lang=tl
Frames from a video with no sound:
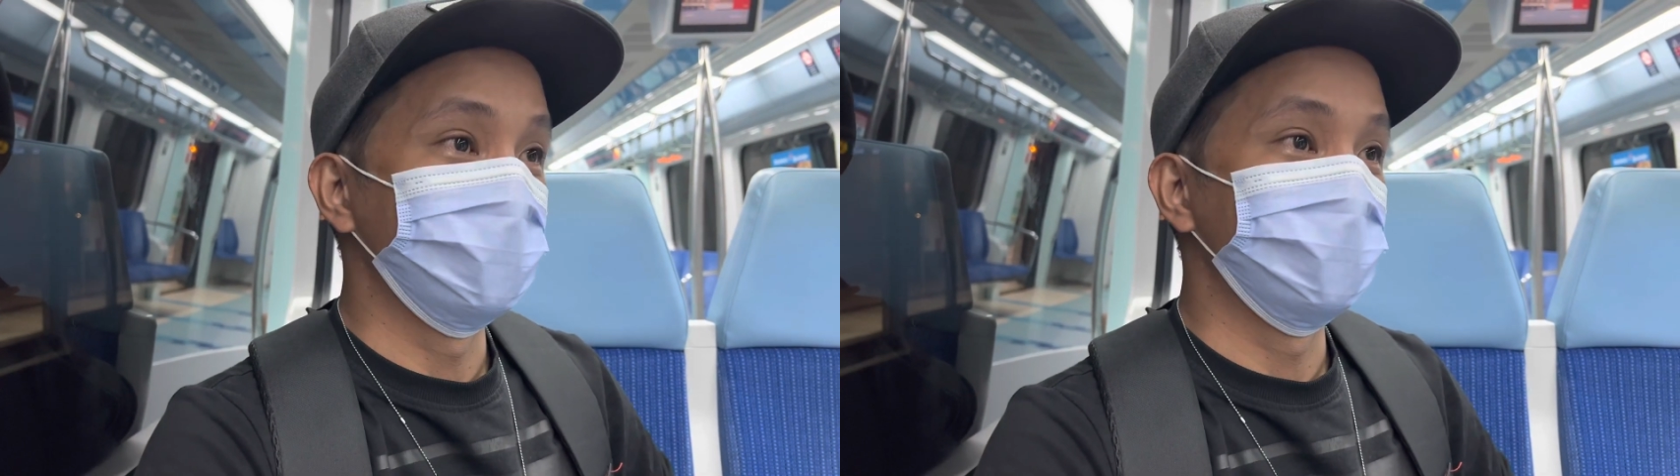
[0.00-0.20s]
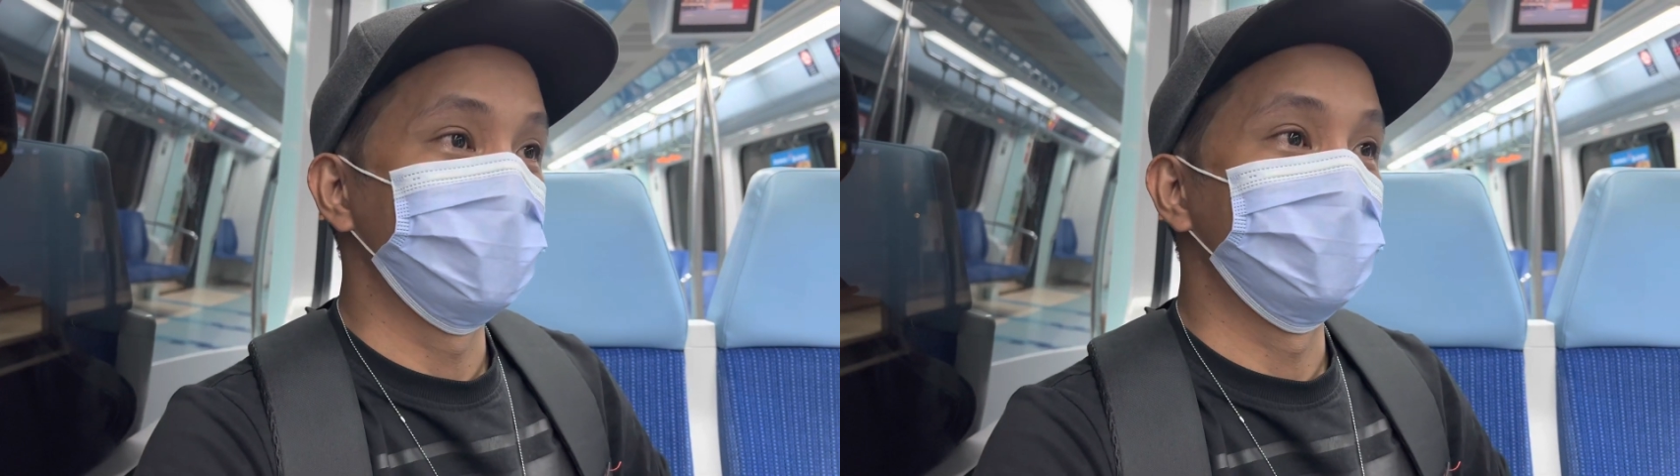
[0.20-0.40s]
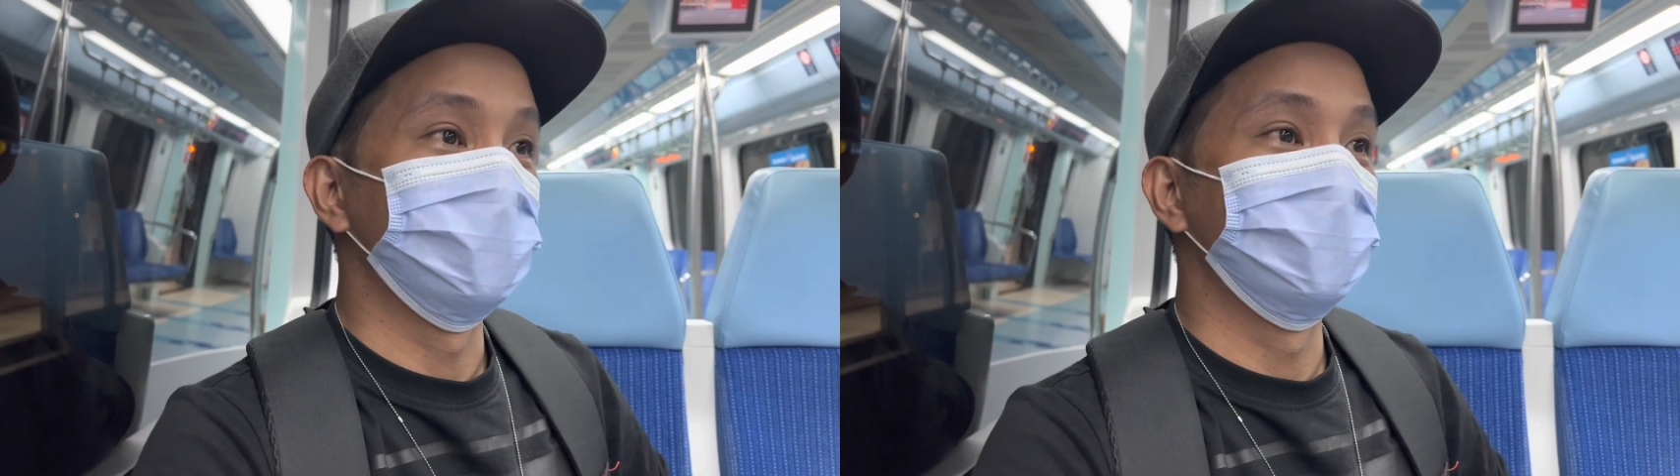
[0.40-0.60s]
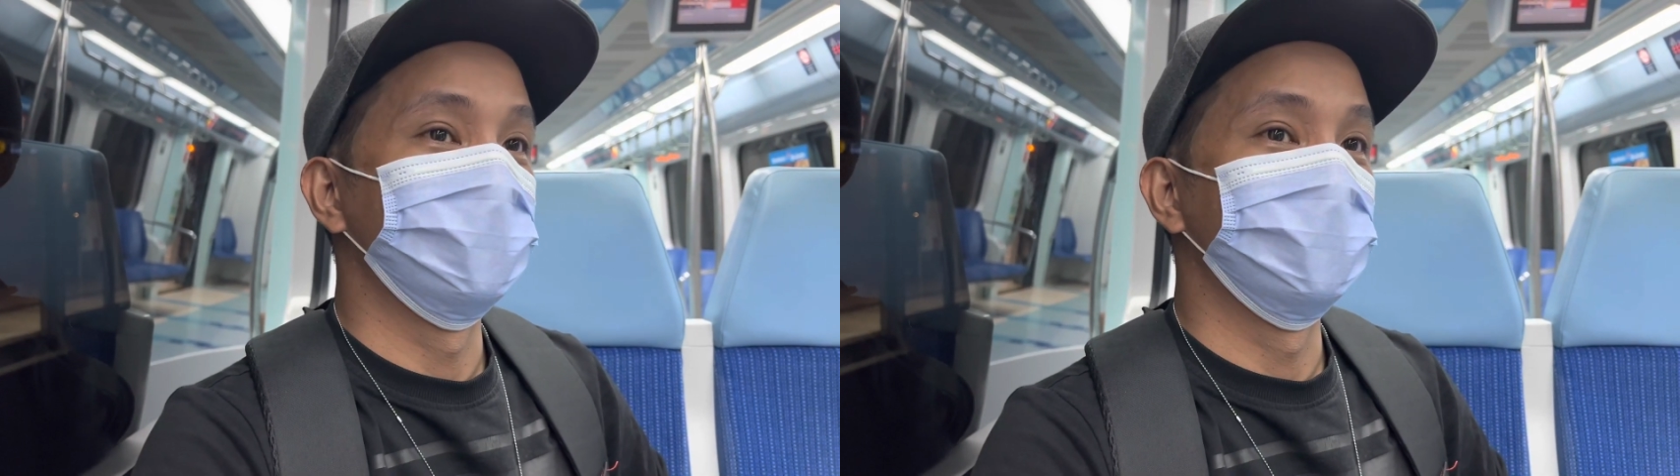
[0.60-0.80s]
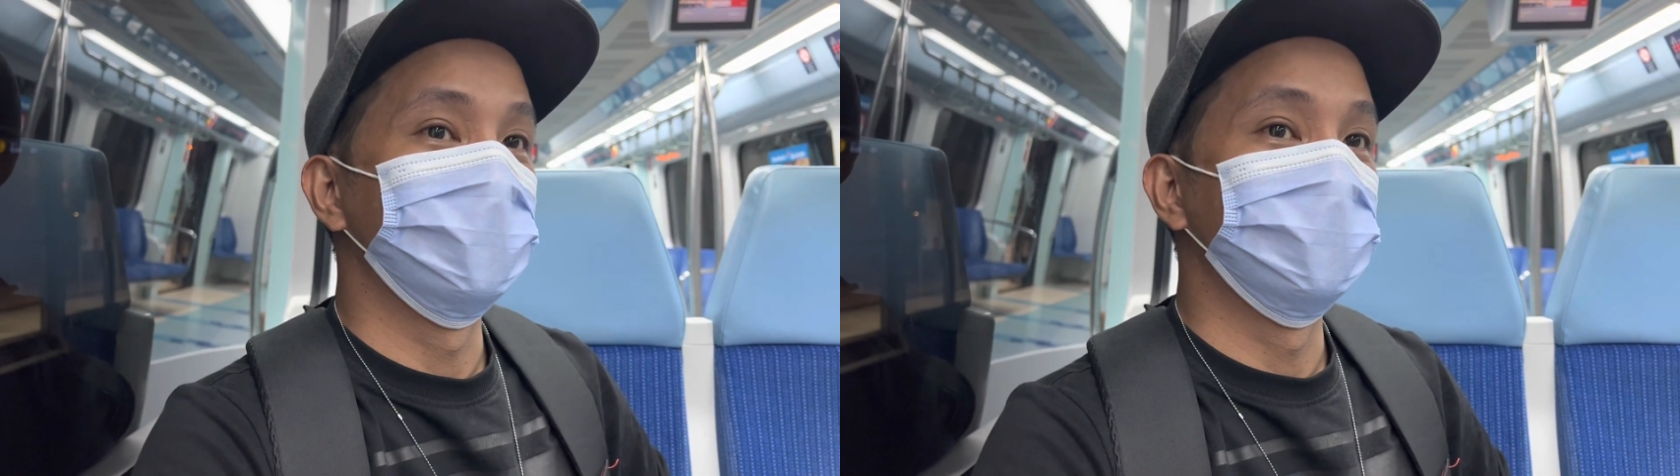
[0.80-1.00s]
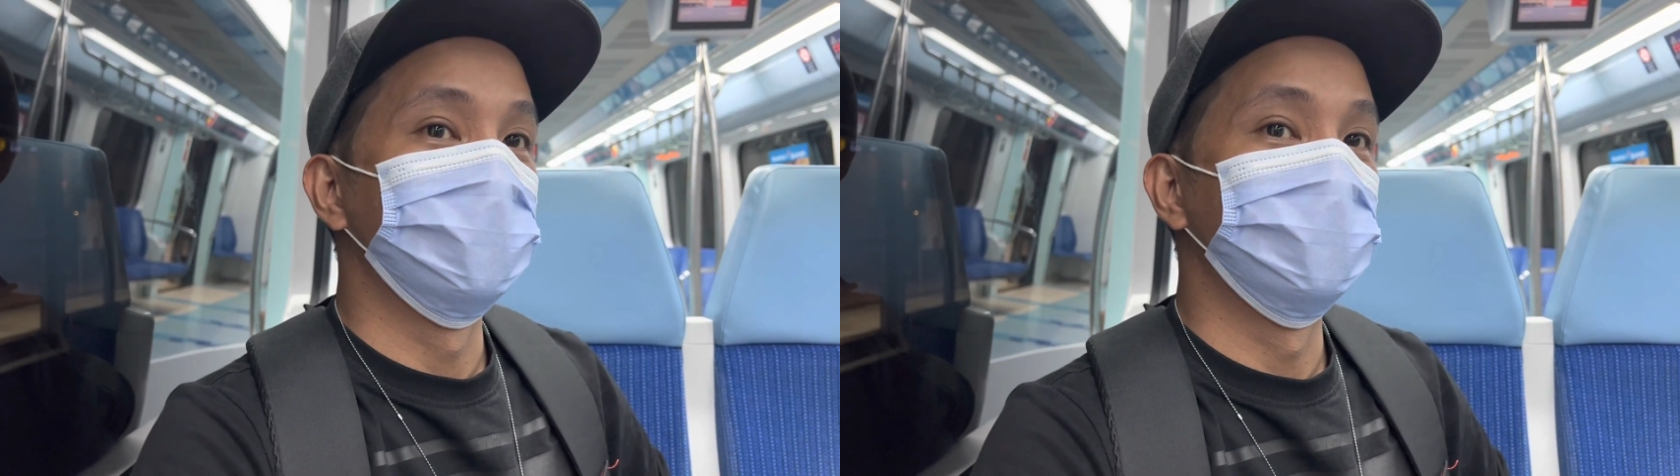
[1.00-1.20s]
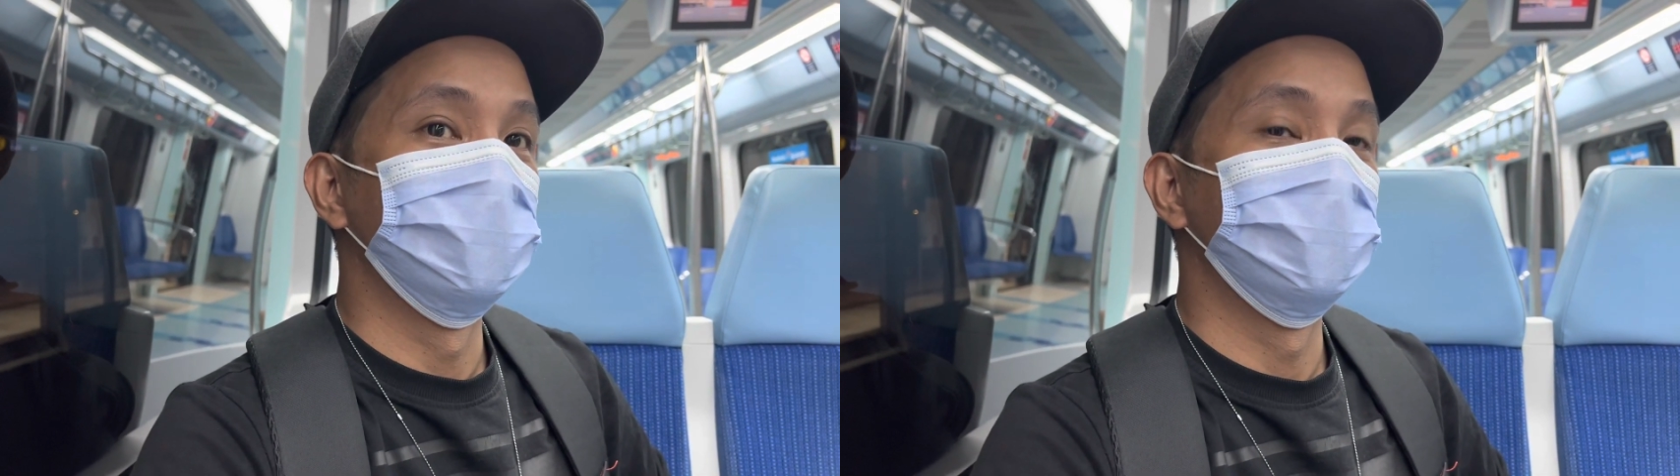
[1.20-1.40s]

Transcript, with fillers: Doors closing.